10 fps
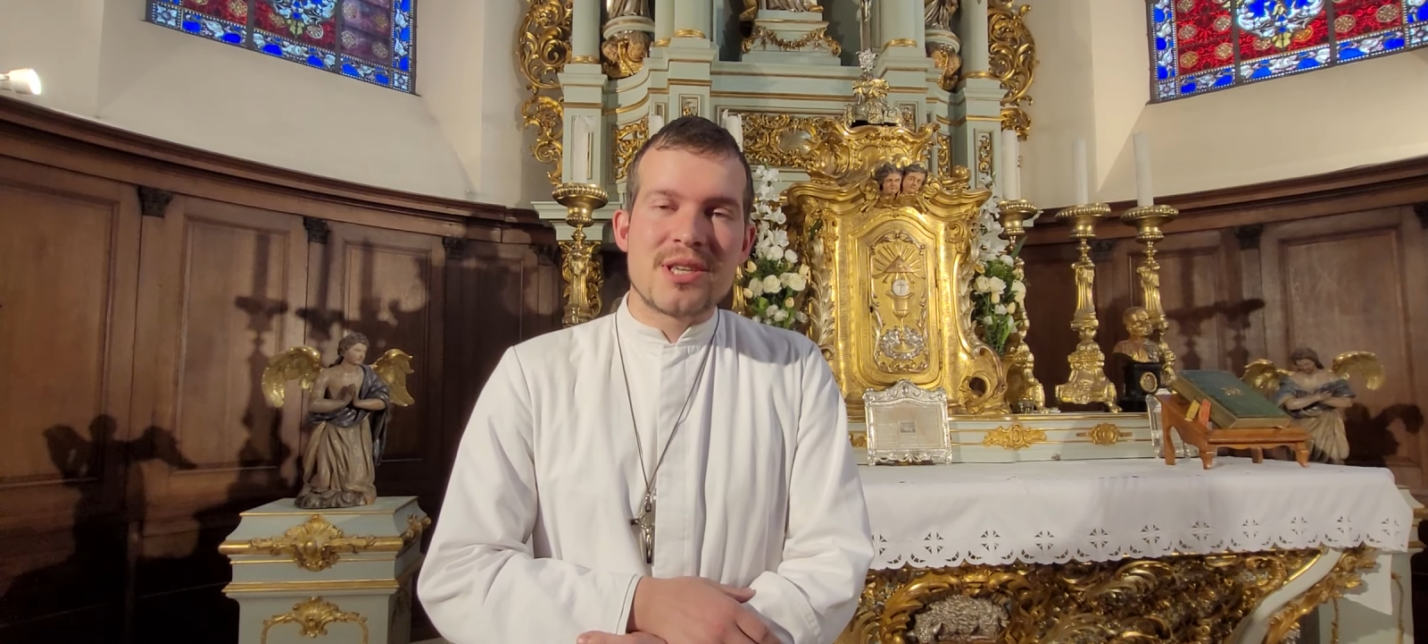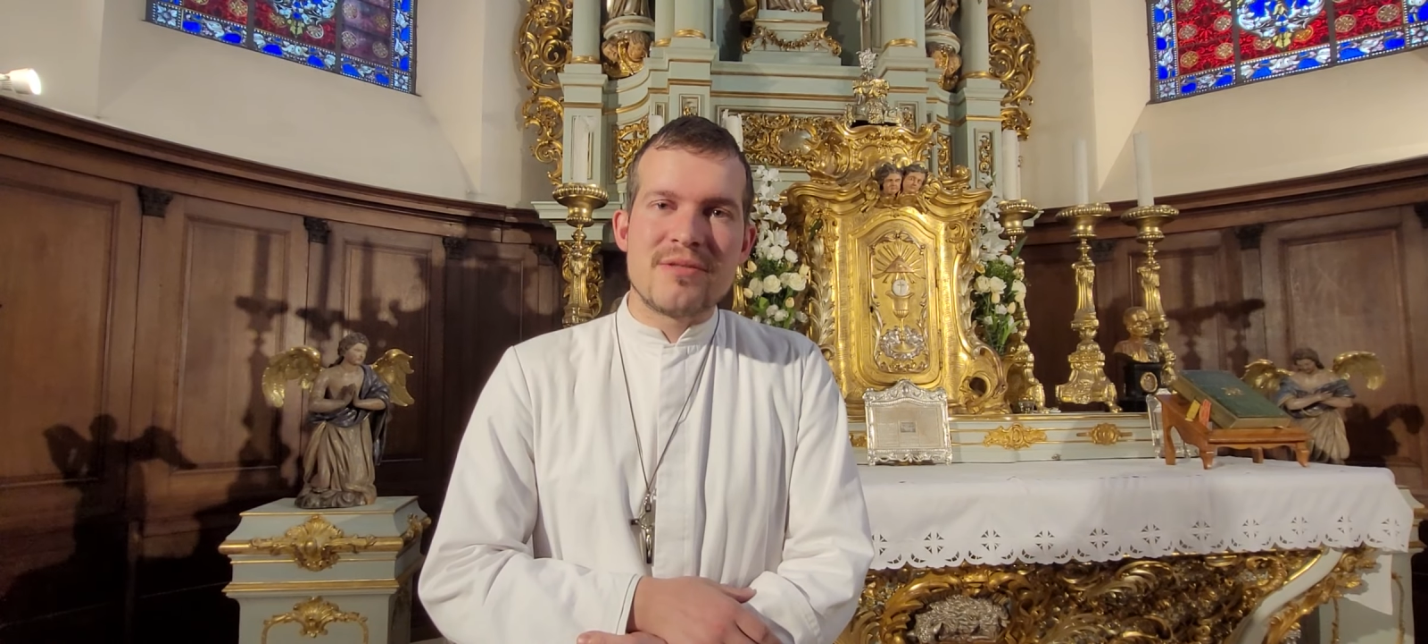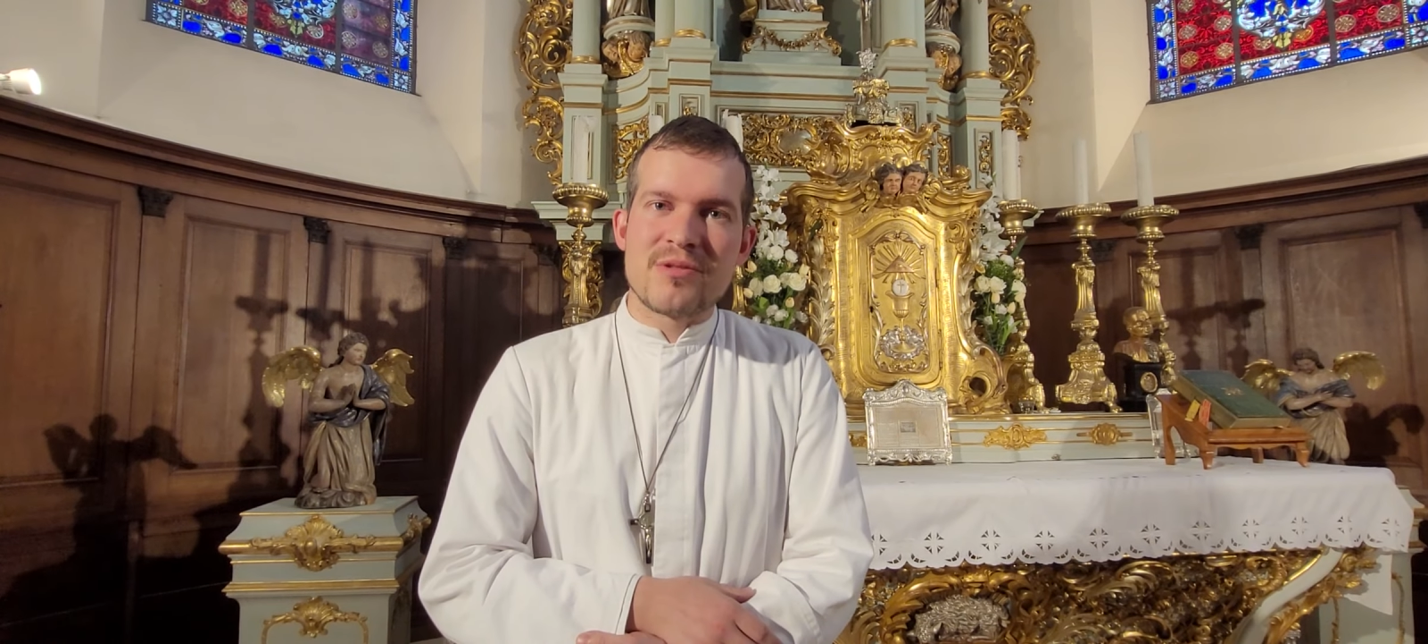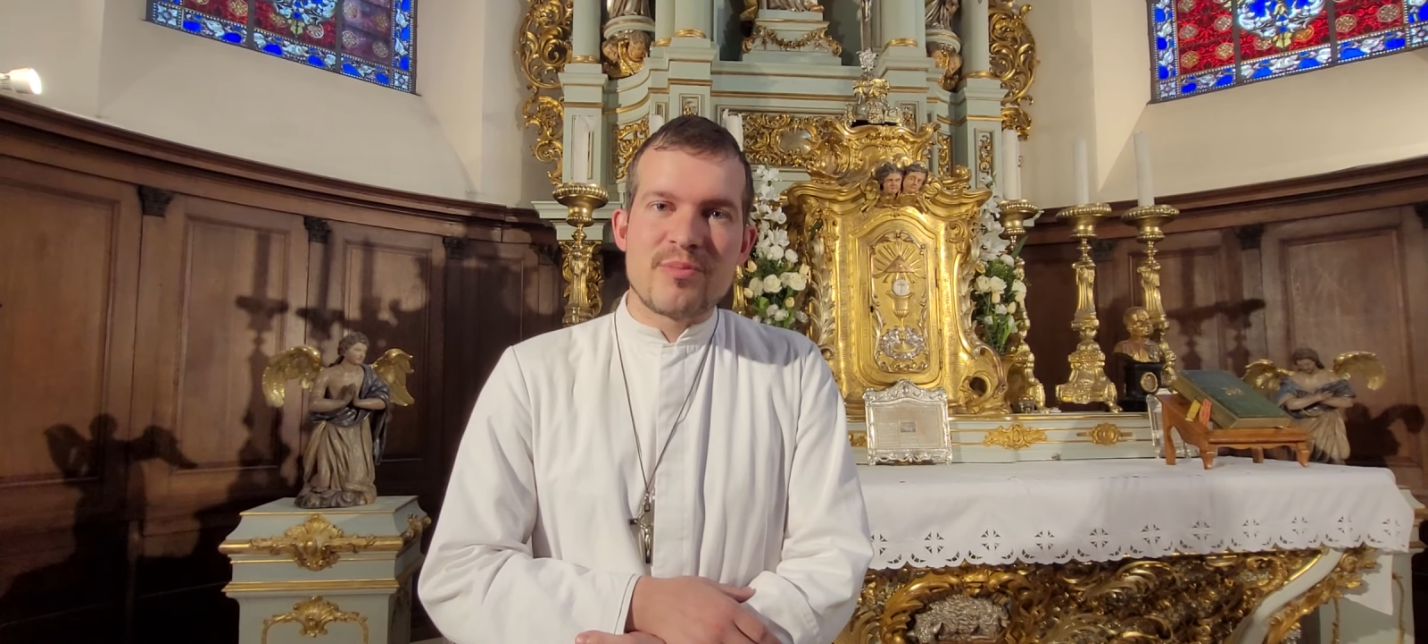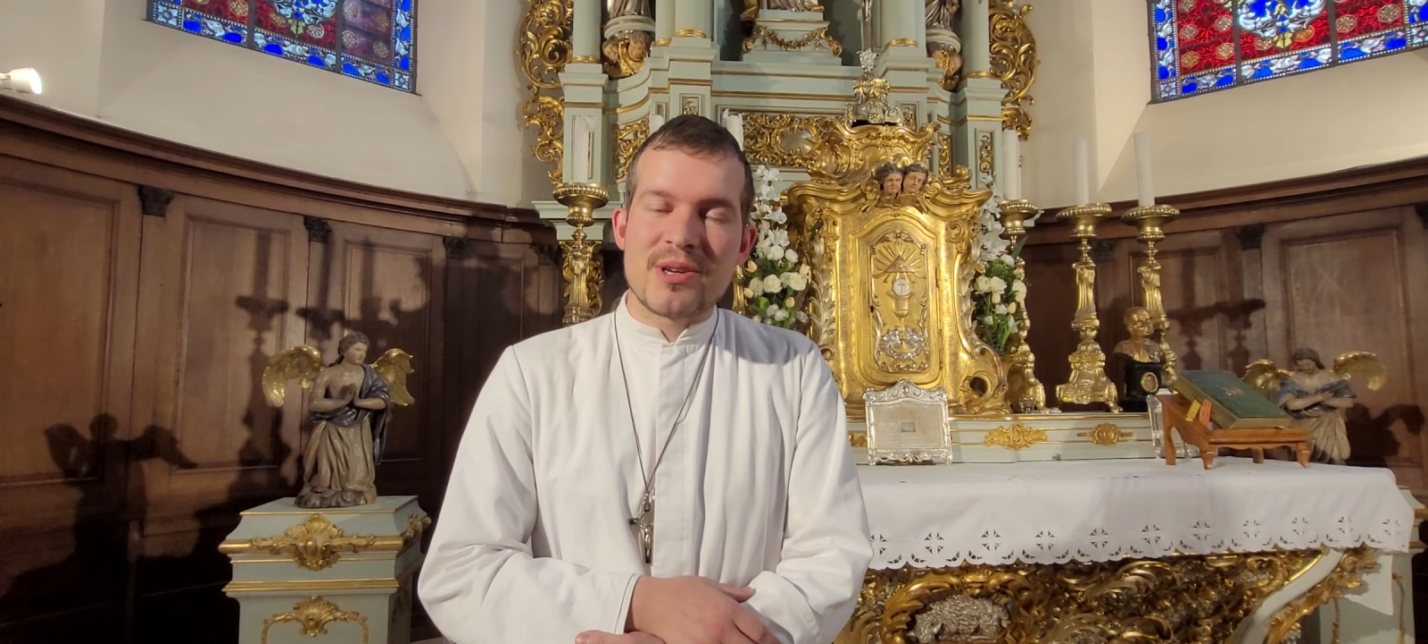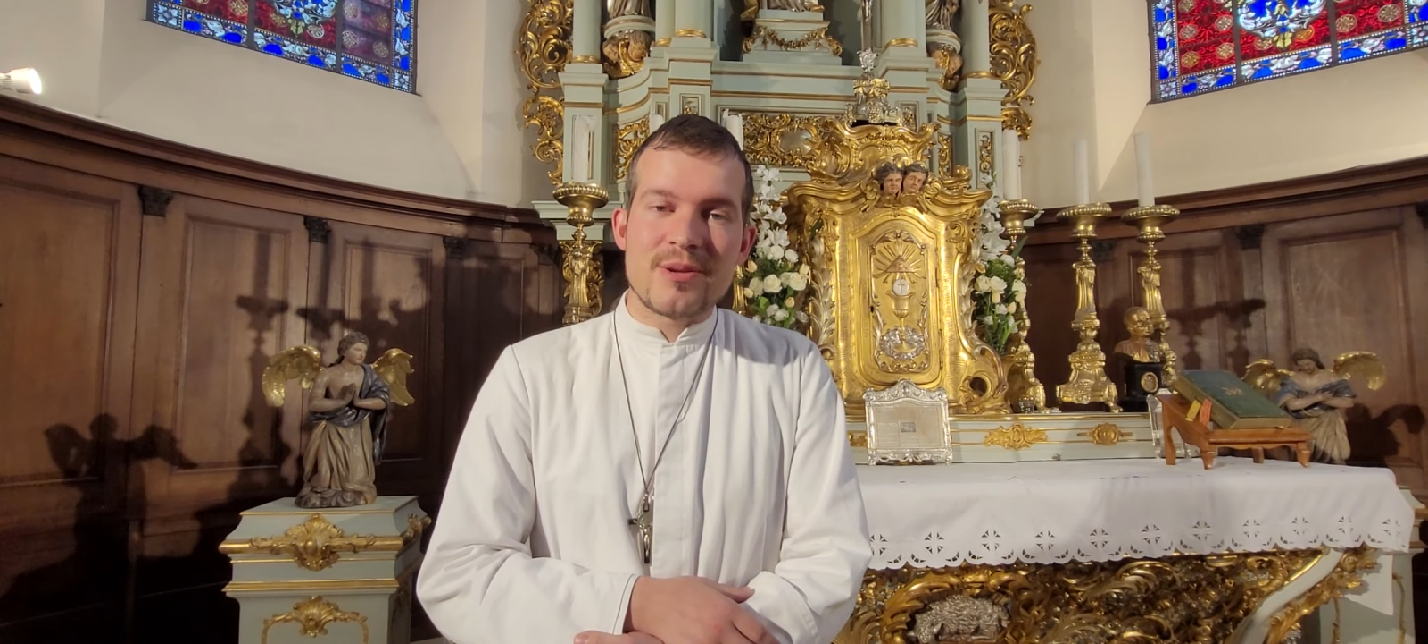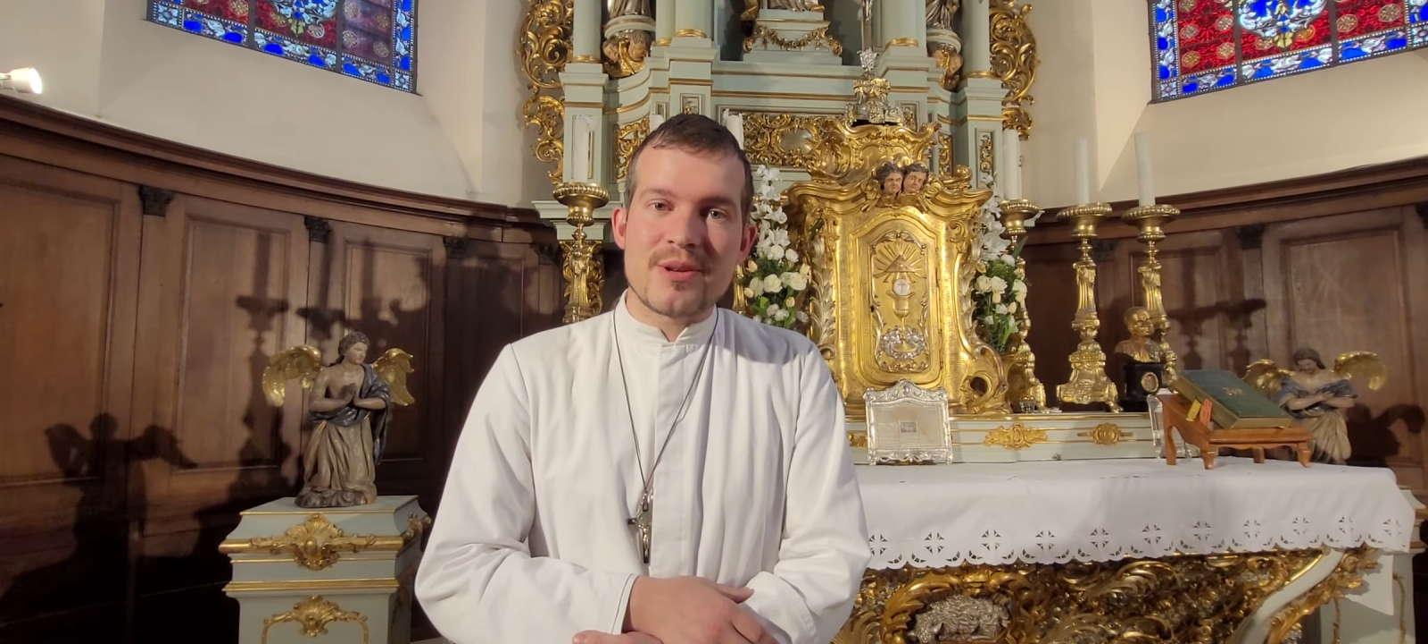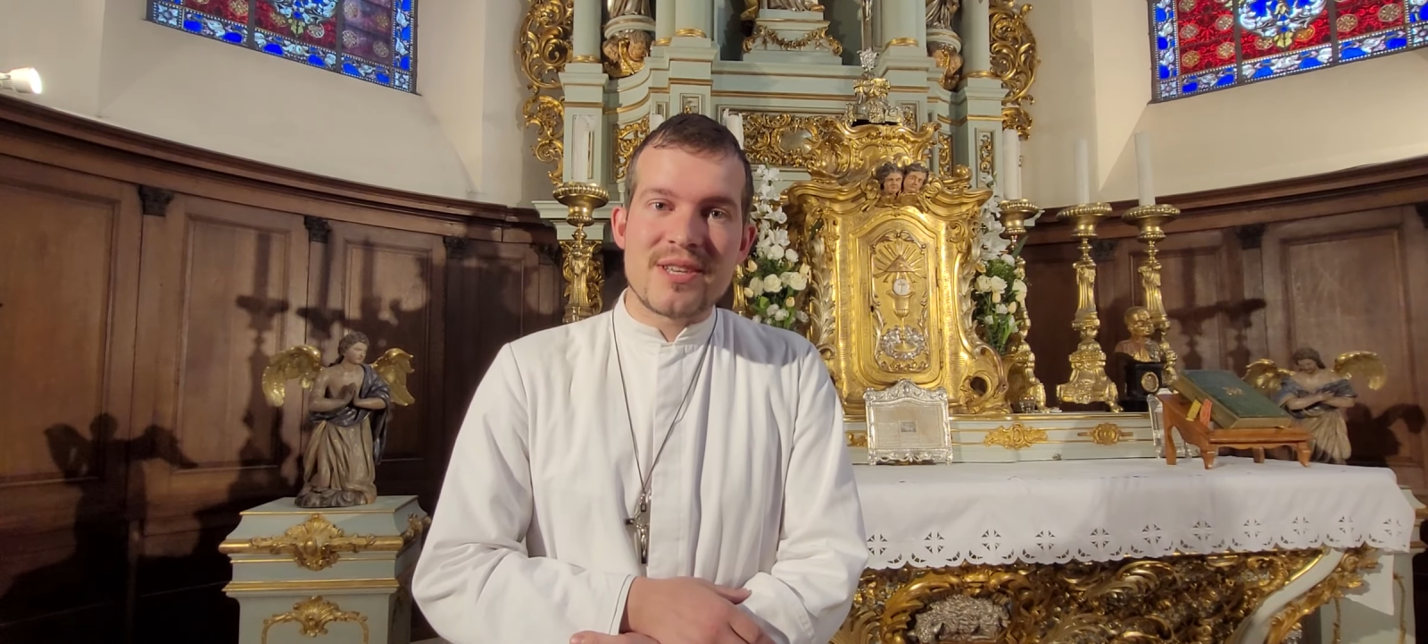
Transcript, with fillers: qui vont pas sur